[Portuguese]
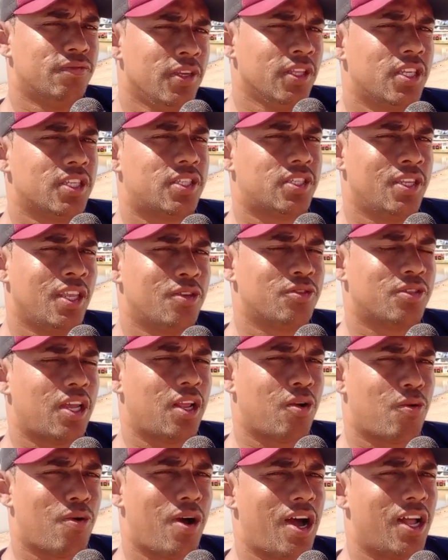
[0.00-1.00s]

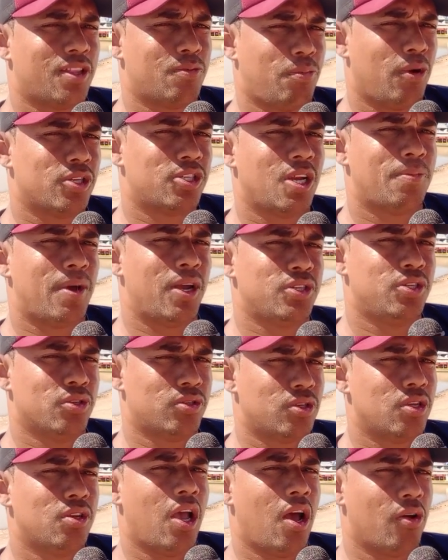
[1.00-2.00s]
2504. Pode chamar
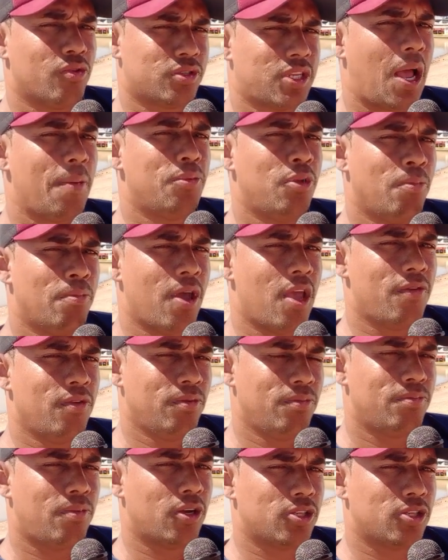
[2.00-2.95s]
Gilson e é o Zap também, viu?